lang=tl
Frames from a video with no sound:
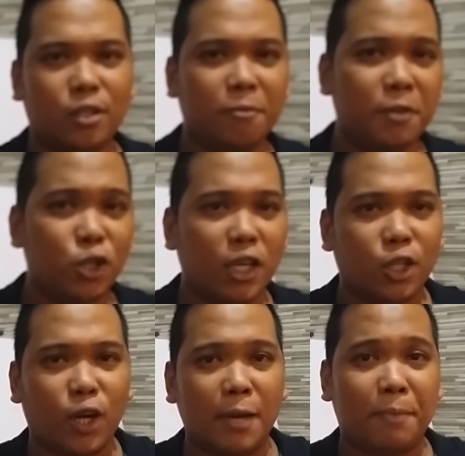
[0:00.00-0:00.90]
itong video
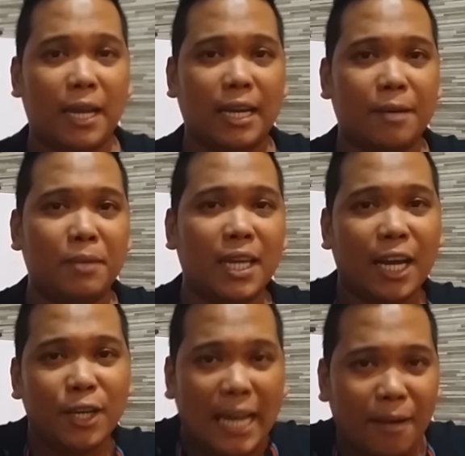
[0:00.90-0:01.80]
na to ay para
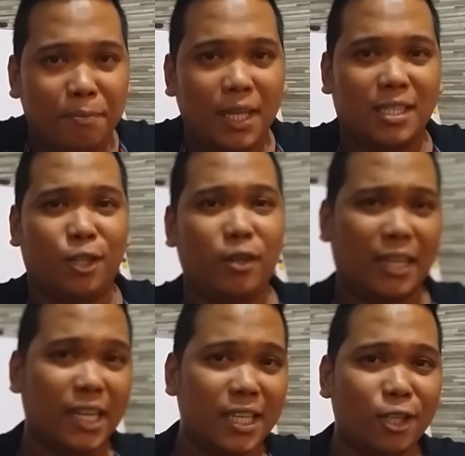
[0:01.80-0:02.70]
bigyan kayo ng updates ano,
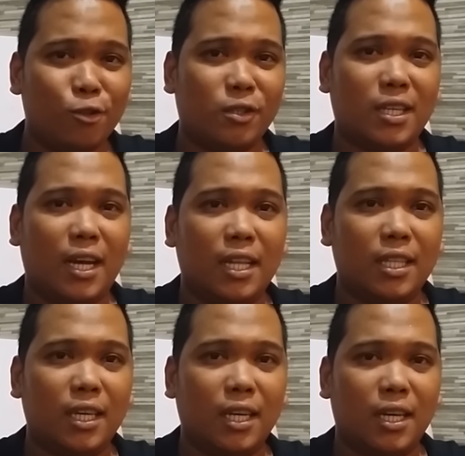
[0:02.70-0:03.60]
regarding dun sa
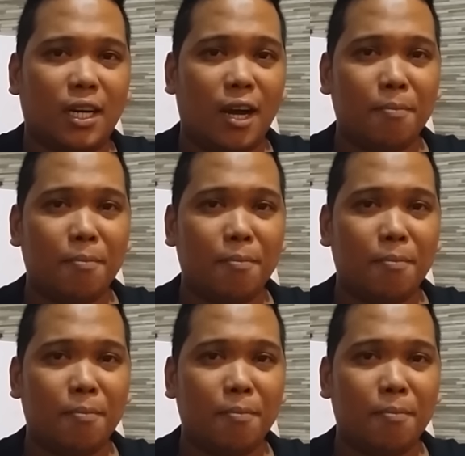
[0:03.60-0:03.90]
ating uh,